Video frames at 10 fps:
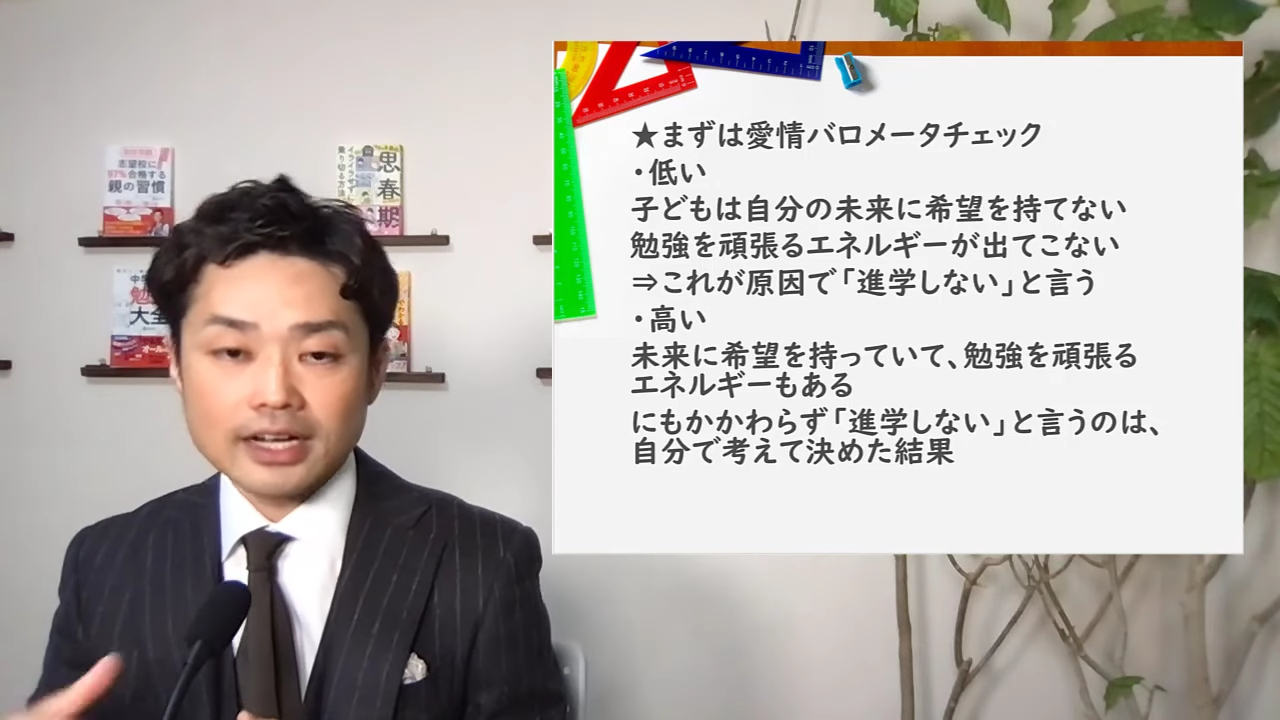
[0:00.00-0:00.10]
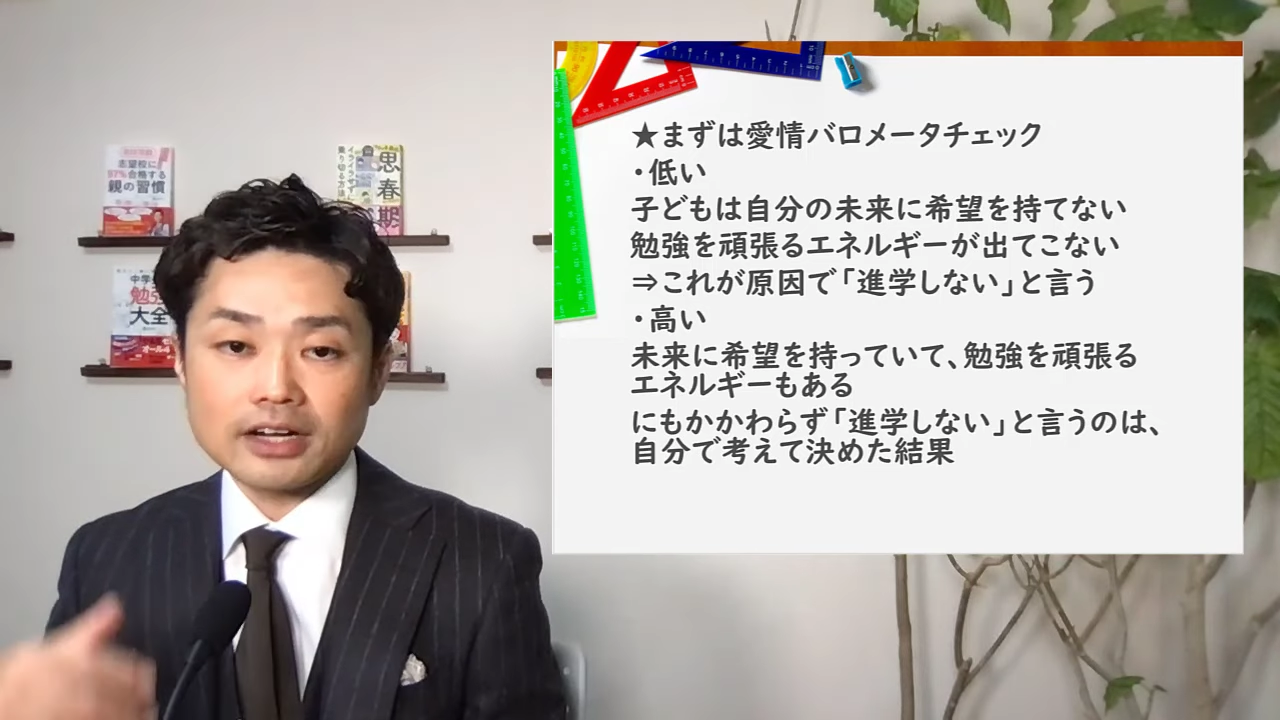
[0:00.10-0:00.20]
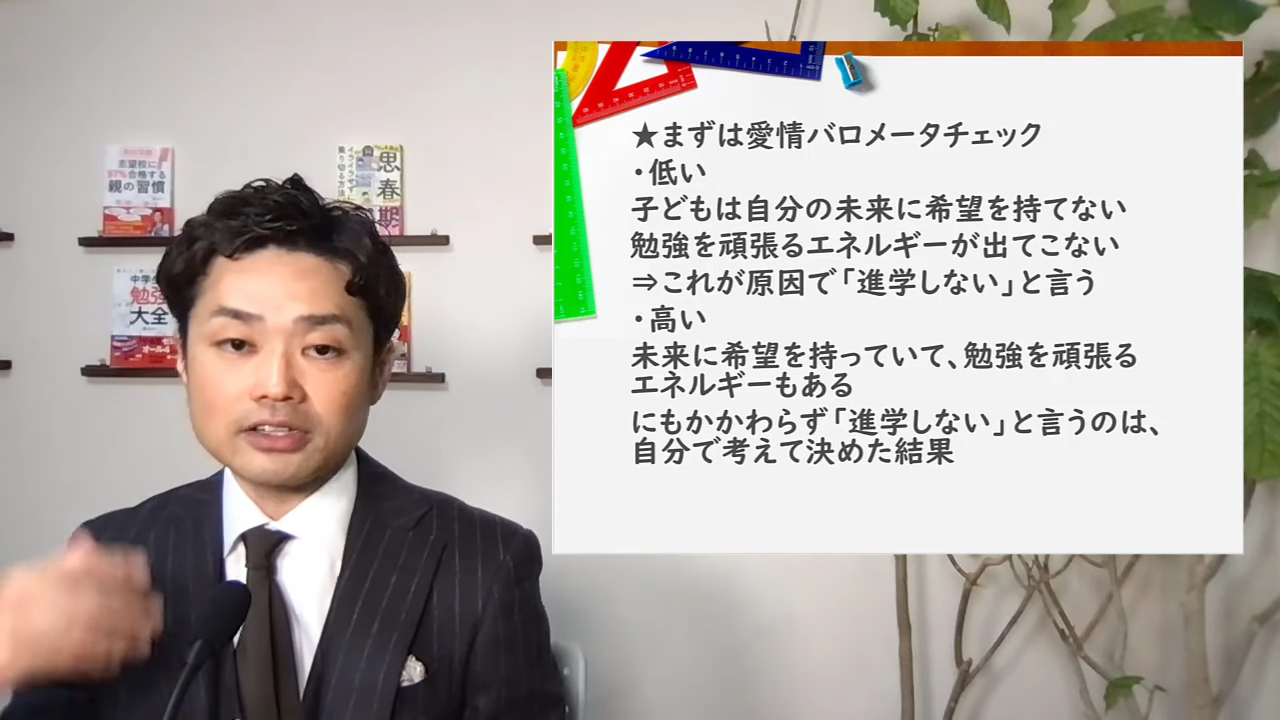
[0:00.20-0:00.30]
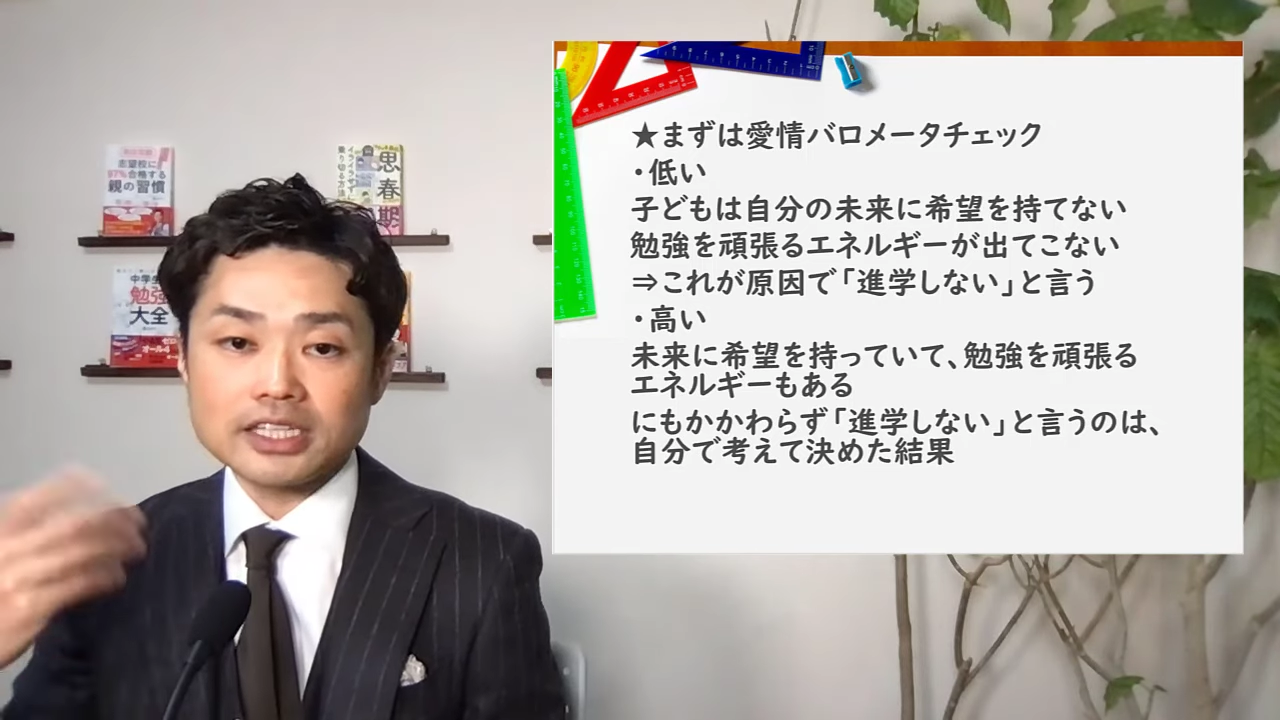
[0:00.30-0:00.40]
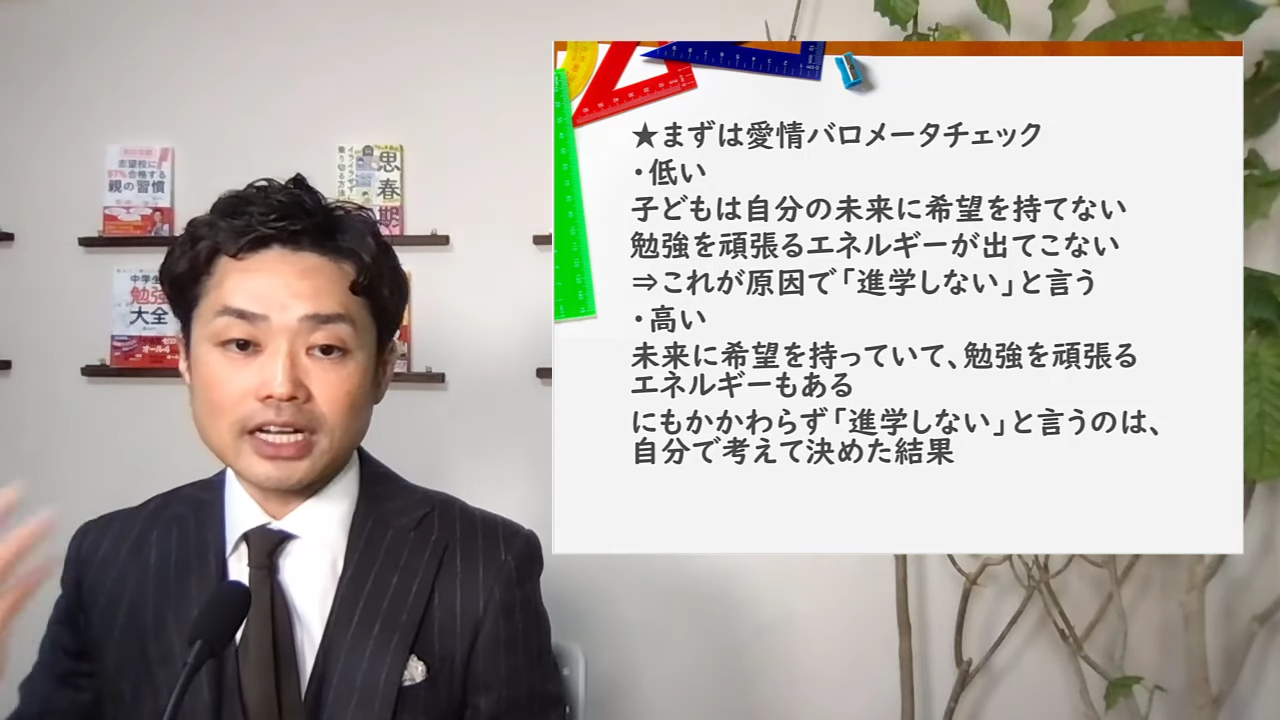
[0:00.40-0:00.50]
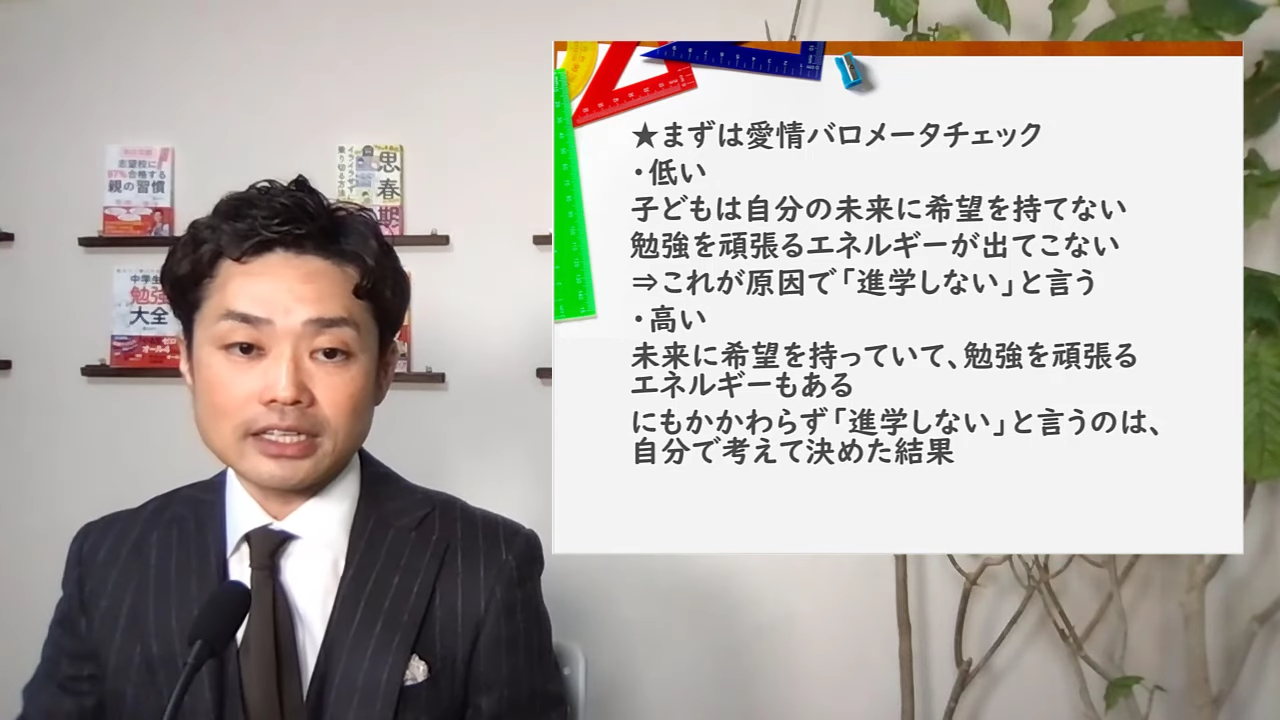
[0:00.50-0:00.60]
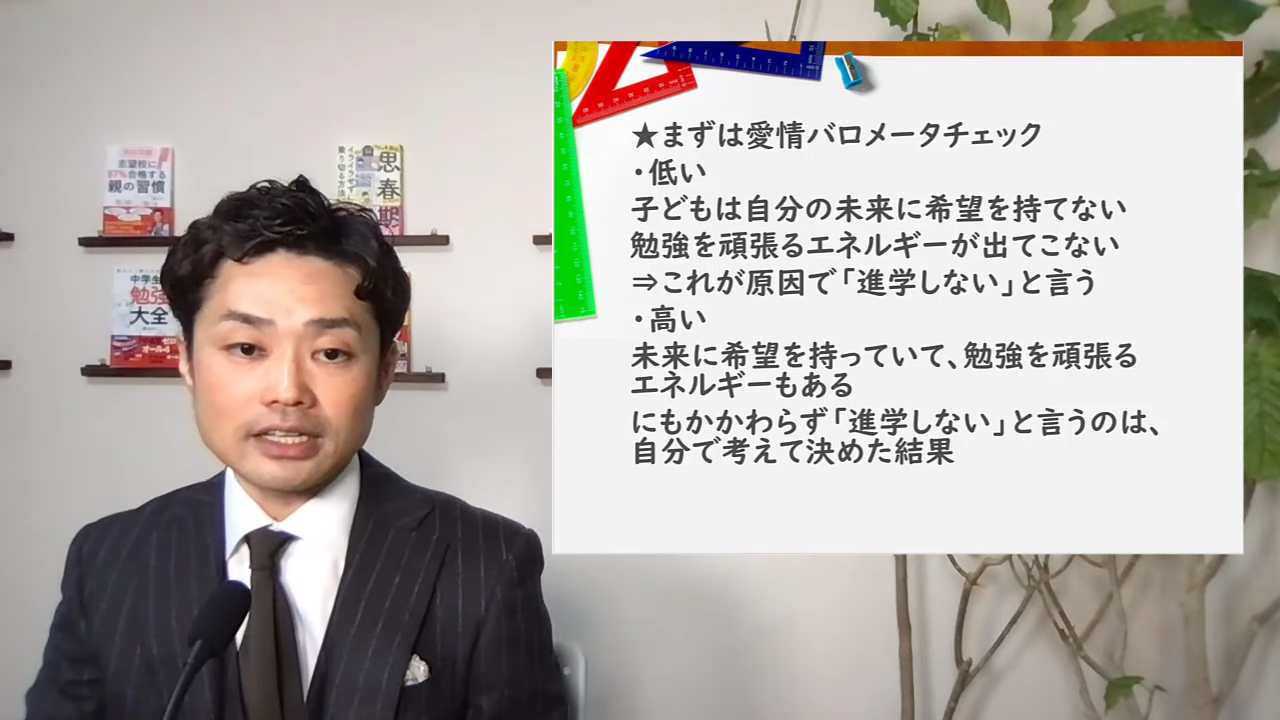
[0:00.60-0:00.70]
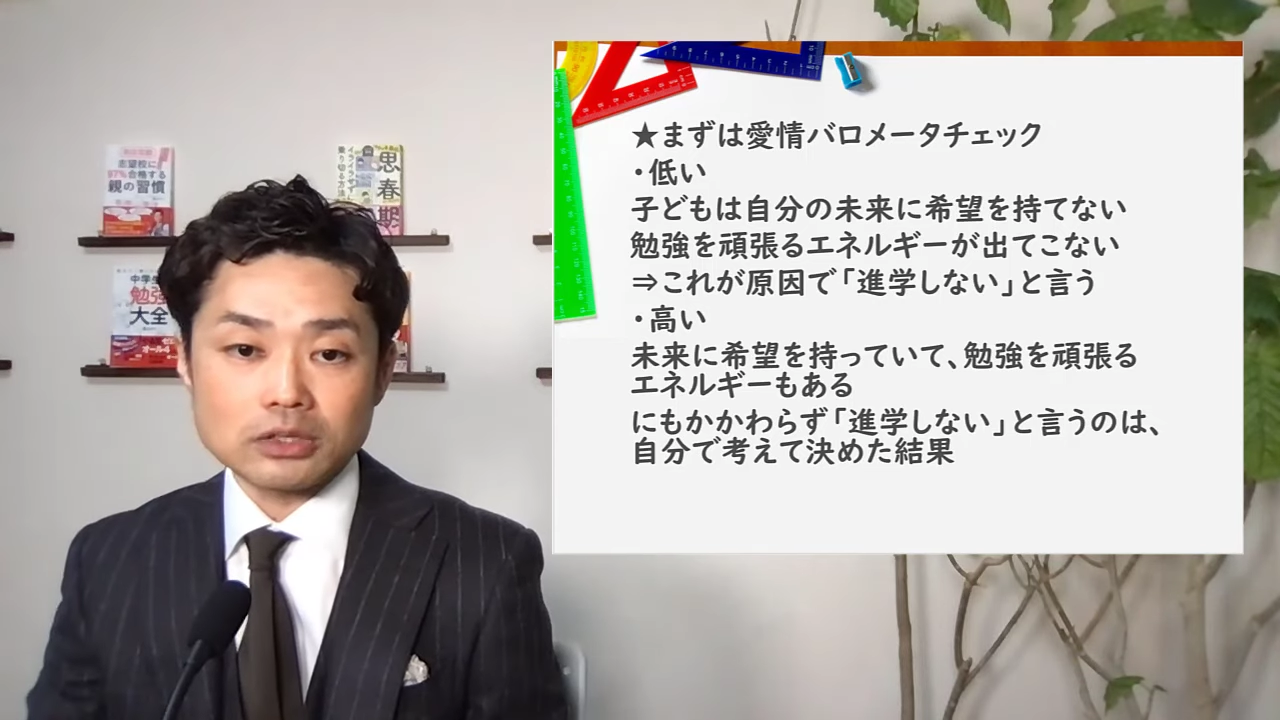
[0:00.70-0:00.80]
学に行かないっ